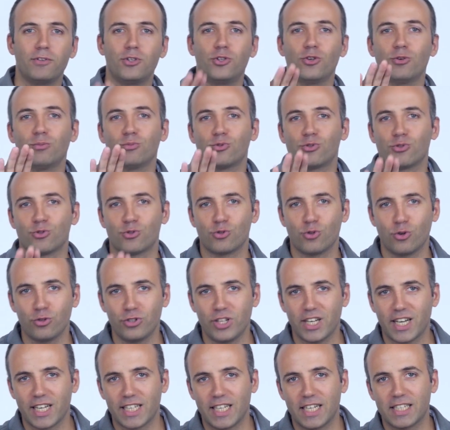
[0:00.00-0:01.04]
Videomuzun
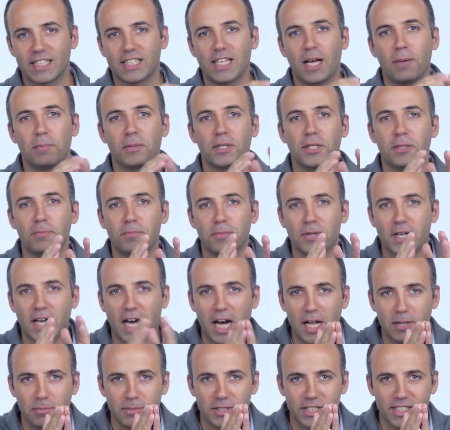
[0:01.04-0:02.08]
sonuna kadar sabredip
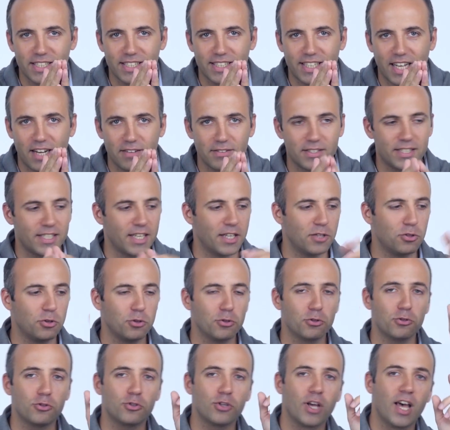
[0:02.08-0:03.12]
kalmanızı tavsiye
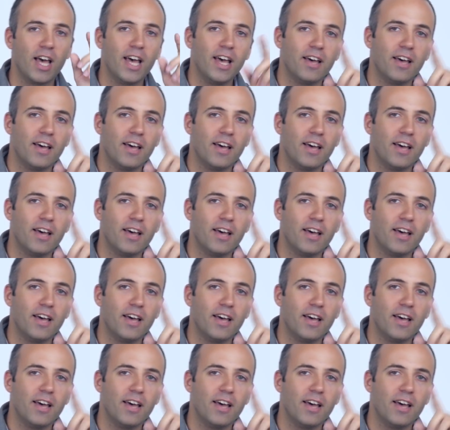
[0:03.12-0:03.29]
ediyoruz.